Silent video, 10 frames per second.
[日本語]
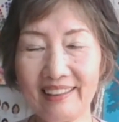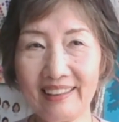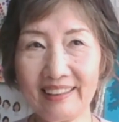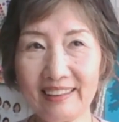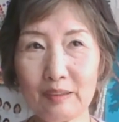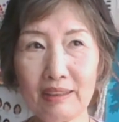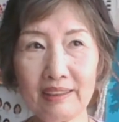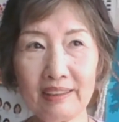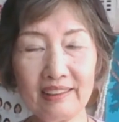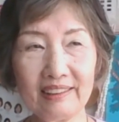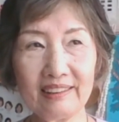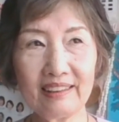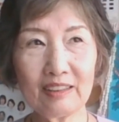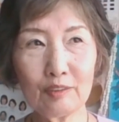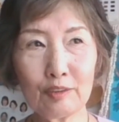えー、つまり
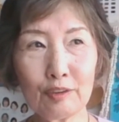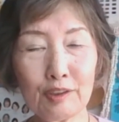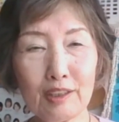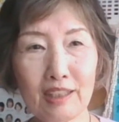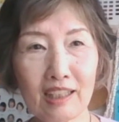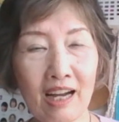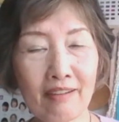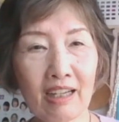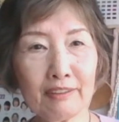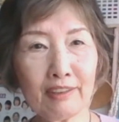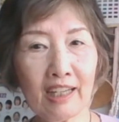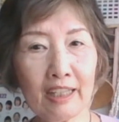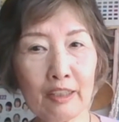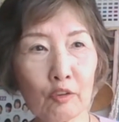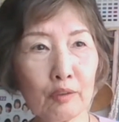あの女性なら可愛いのなら
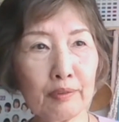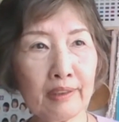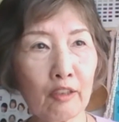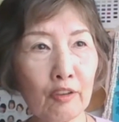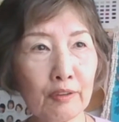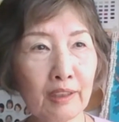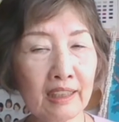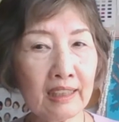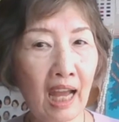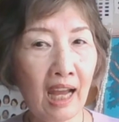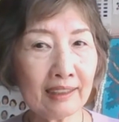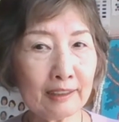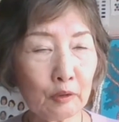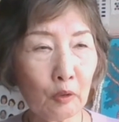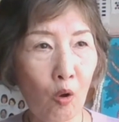喜ぶだろう的な
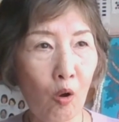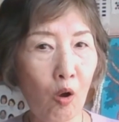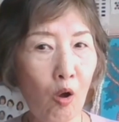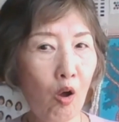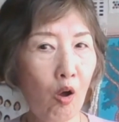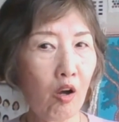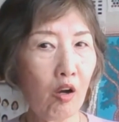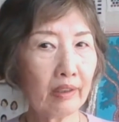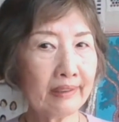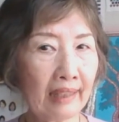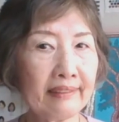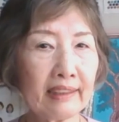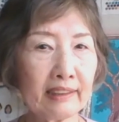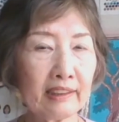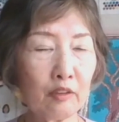発想なん
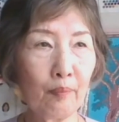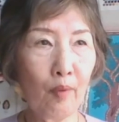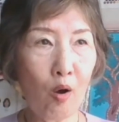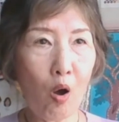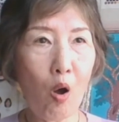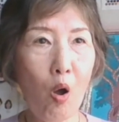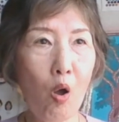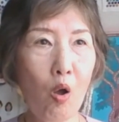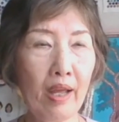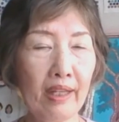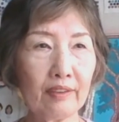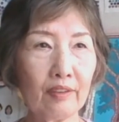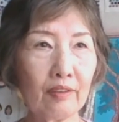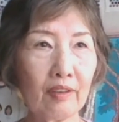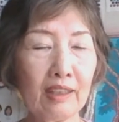ですけども、うん、
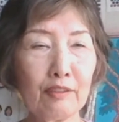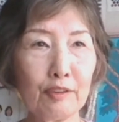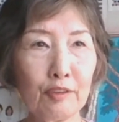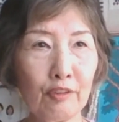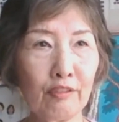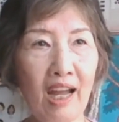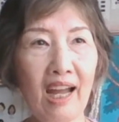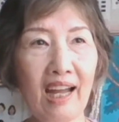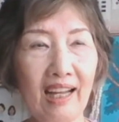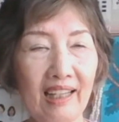あの彼女はあの